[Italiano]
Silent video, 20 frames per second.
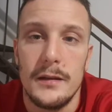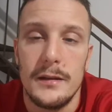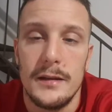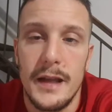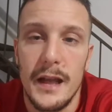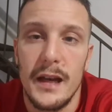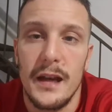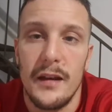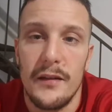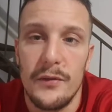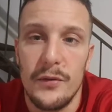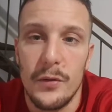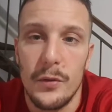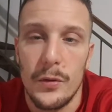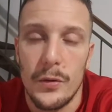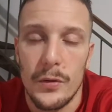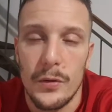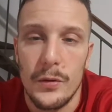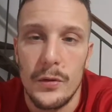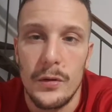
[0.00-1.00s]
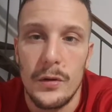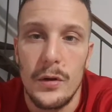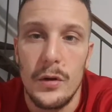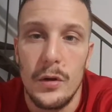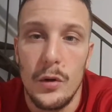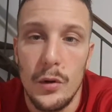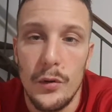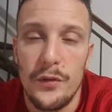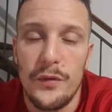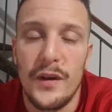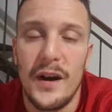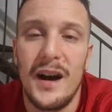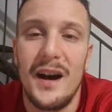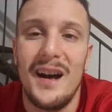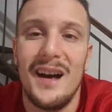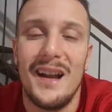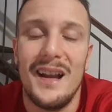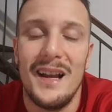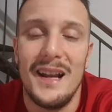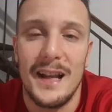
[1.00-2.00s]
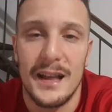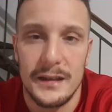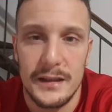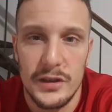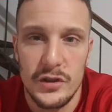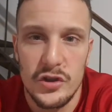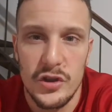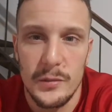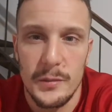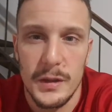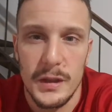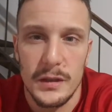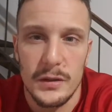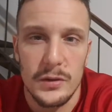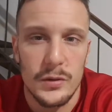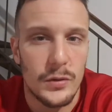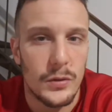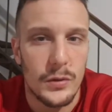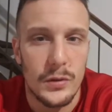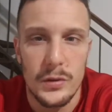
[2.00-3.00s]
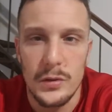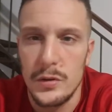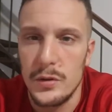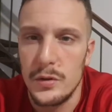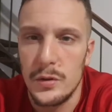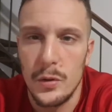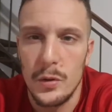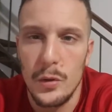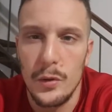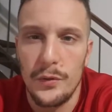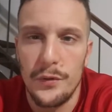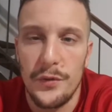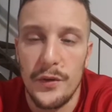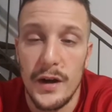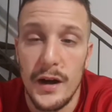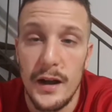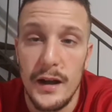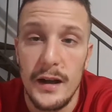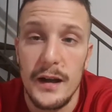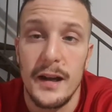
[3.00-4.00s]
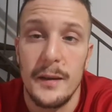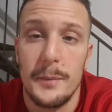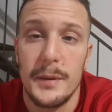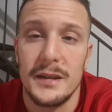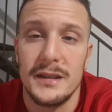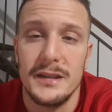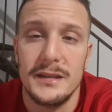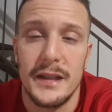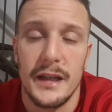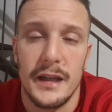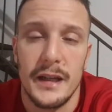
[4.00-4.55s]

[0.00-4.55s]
del lavoro lo fa l'atteggiamento, non lo fa la parte